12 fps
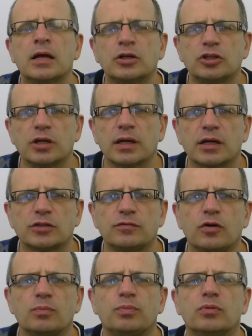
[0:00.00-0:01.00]
czy lekarz
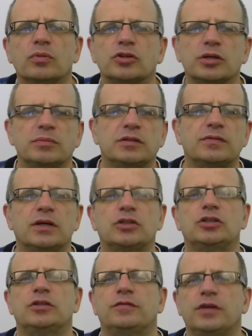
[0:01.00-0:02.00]
WOMP-u może mi
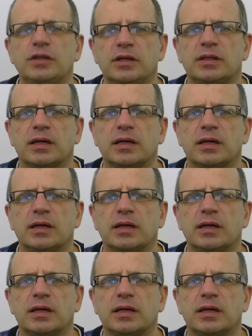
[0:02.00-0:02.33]
stwierdzić wynik